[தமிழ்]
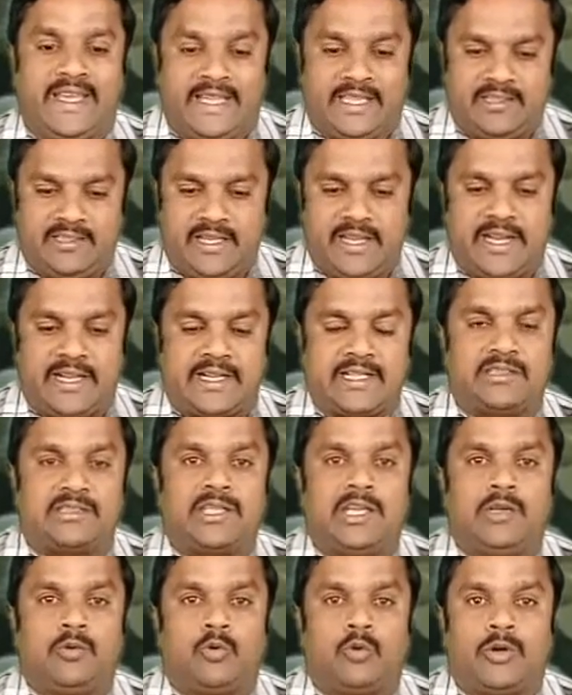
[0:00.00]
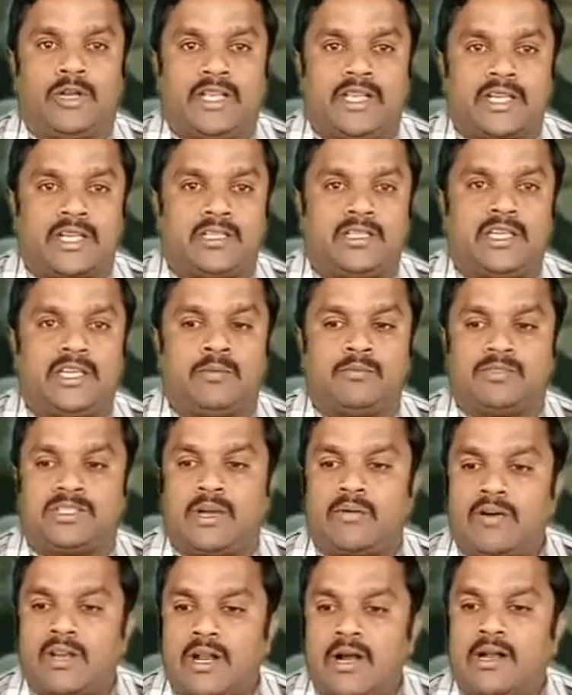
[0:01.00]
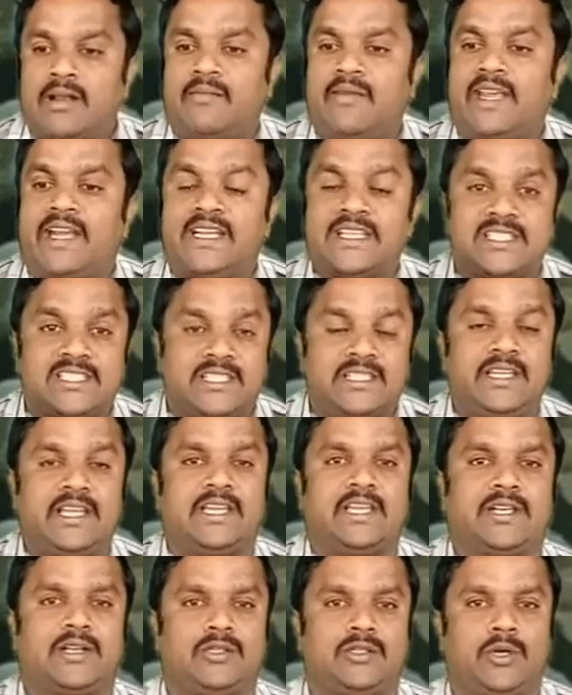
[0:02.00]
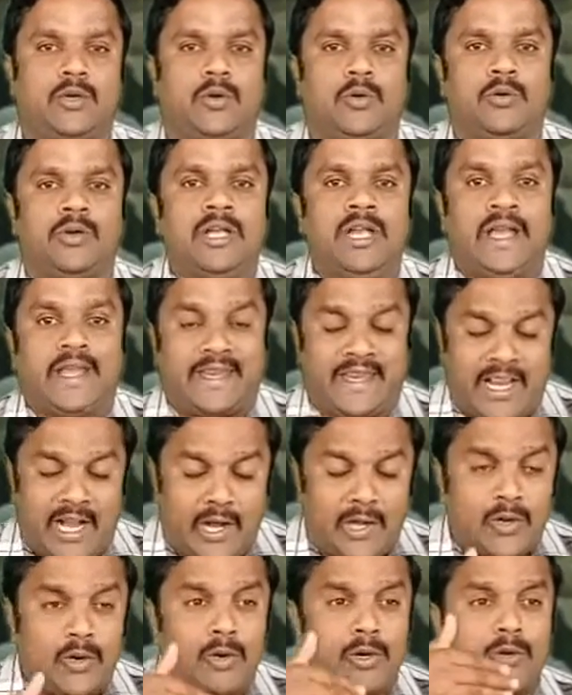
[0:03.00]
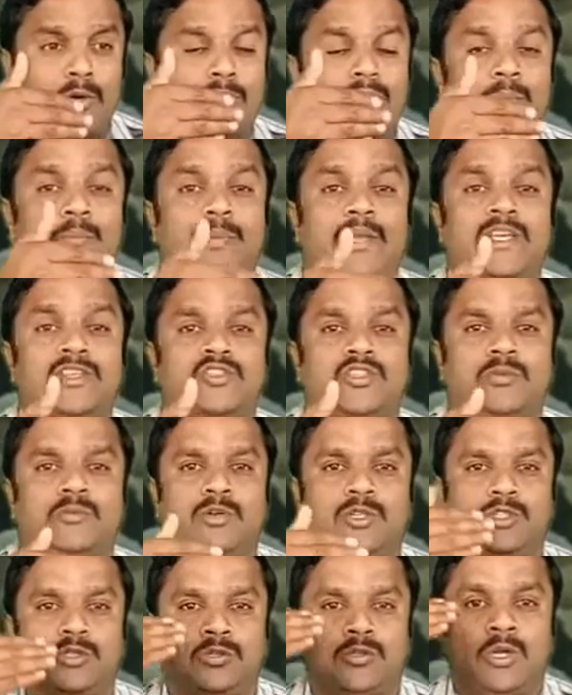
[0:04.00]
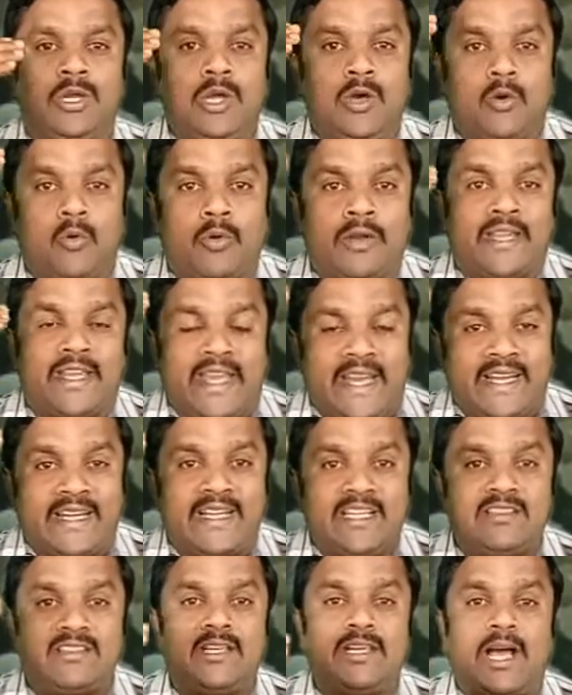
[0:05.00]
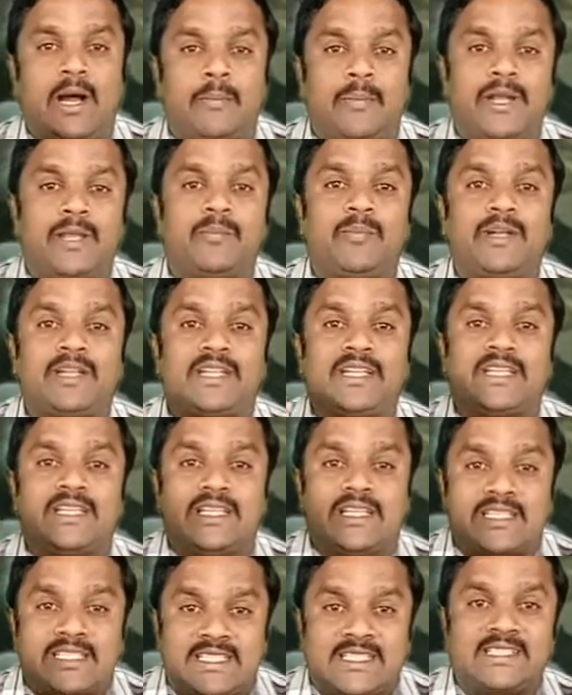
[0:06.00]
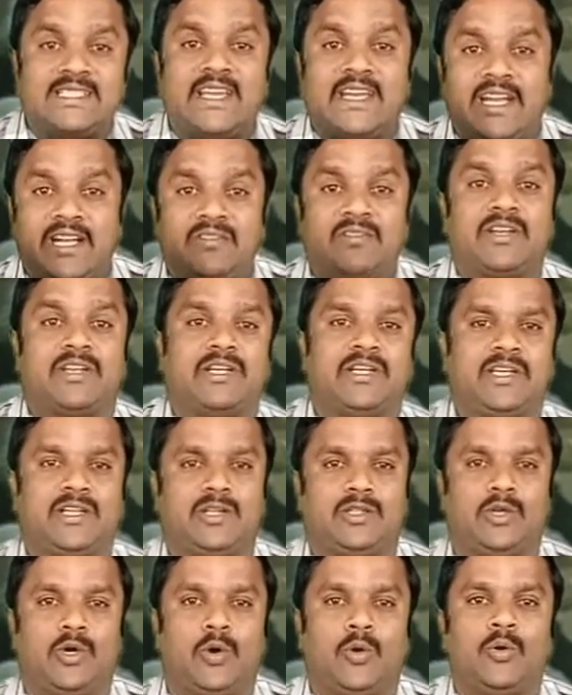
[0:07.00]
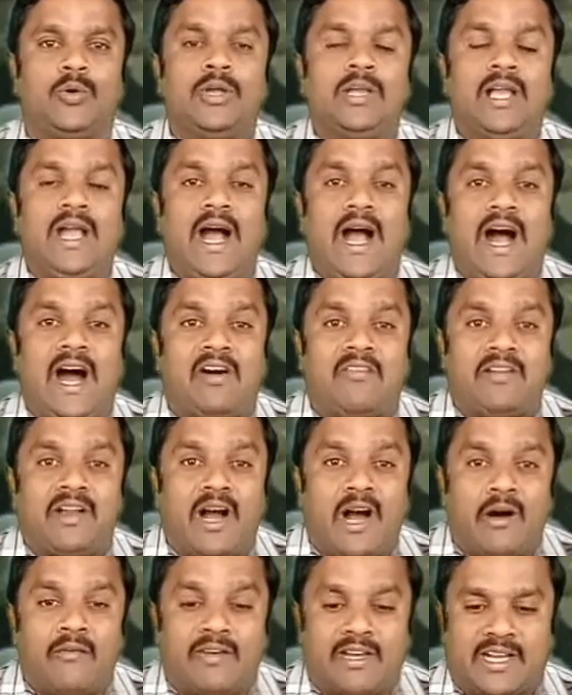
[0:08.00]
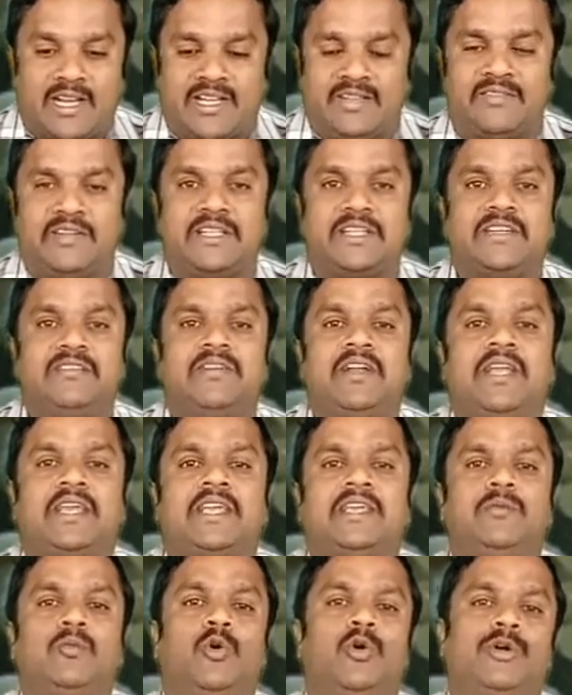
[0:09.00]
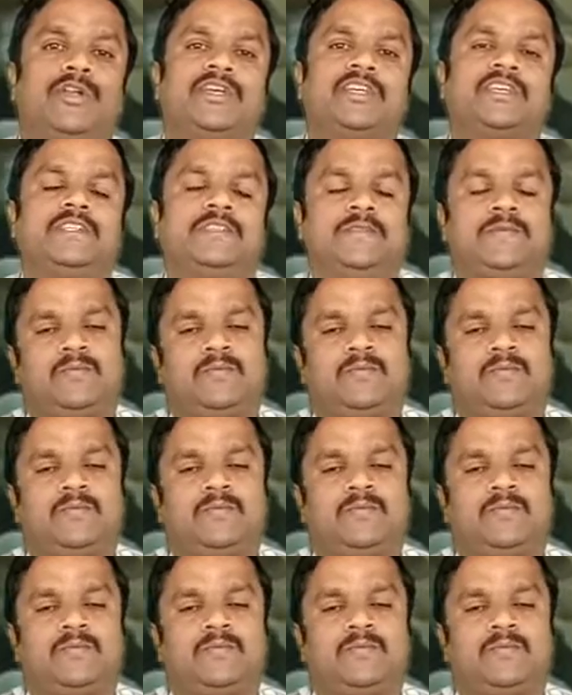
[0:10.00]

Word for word: எந்த இடத்தில் உன் இருதயம் தவறானவைகளை சிந்திக்கிறதோ யாரோடு கூட பேசும்போது உன் எண்ணத்தில் அப்படிப்பட்ட சிந்தைகள் வருகிறதோ அவர்களை விட்டு விலகி ஓடு